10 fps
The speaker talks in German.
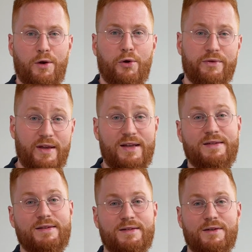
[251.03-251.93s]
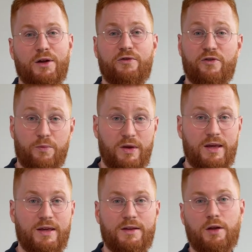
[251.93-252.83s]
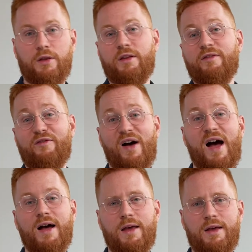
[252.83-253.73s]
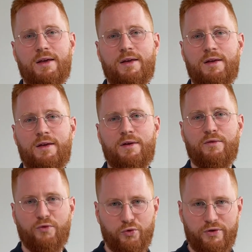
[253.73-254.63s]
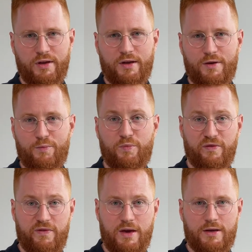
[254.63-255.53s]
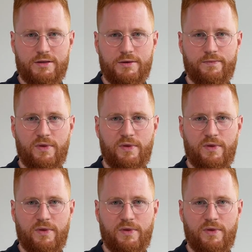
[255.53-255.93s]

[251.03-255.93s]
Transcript: Und das hat für mich dann wahre Wunder bewirkt.